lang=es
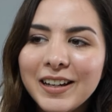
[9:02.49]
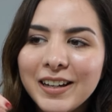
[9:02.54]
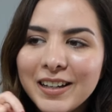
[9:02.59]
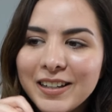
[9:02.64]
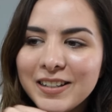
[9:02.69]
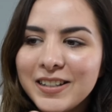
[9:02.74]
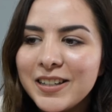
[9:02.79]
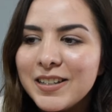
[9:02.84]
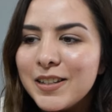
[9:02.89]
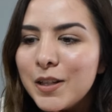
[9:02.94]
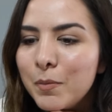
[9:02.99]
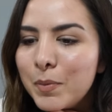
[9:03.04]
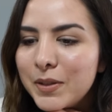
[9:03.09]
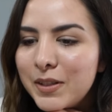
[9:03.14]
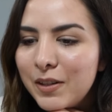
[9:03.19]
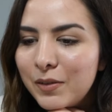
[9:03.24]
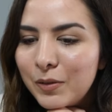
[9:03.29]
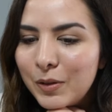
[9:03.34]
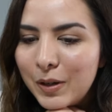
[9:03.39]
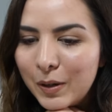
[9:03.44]
Y si está
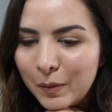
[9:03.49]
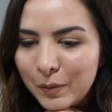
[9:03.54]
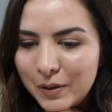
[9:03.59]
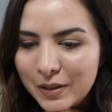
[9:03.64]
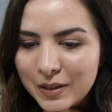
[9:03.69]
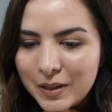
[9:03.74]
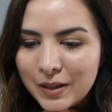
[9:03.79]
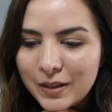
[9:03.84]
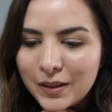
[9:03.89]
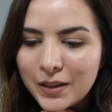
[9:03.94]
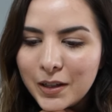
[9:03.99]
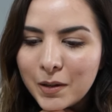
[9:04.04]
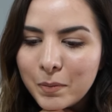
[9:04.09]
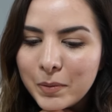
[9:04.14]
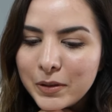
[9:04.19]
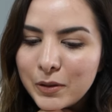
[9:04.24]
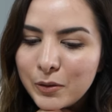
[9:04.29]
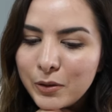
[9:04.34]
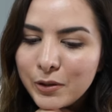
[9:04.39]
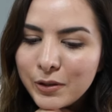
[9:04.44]
pasando algo en el siguiente
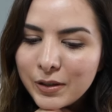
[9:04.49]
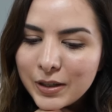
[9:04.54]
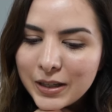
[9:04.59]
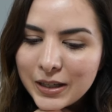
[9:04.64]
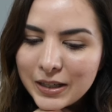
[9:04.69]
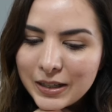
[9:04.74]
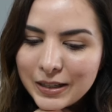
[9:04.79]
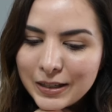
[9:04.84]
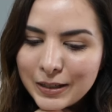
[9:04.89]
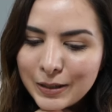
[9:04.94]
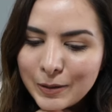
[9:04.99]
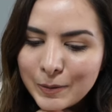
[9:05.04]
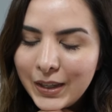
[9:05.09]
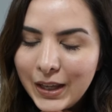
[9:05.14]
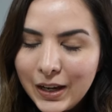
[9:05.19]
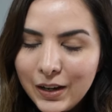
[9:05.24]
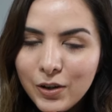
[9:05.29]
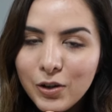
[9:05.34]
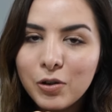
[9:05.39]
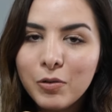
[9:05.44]
capítulo y
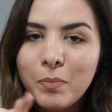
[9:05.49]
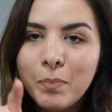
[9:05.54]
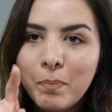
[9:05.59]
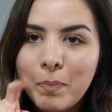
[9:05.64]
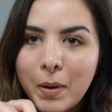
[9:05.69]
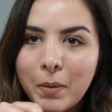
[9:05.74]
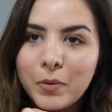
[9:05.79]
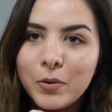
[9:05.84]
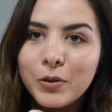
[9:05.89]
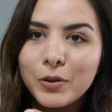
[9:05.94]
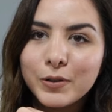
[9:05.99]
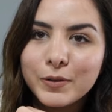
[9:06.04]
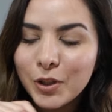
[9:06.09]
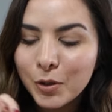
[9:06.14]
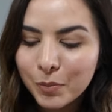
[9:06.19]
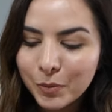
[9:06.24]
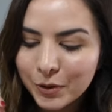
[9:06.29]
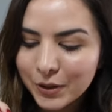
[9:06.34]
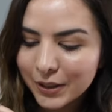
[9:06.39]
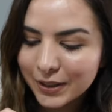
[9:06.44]
tengo pavor.
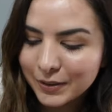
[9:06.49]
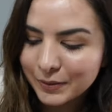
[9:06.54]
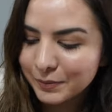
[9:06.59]
No puedo creer.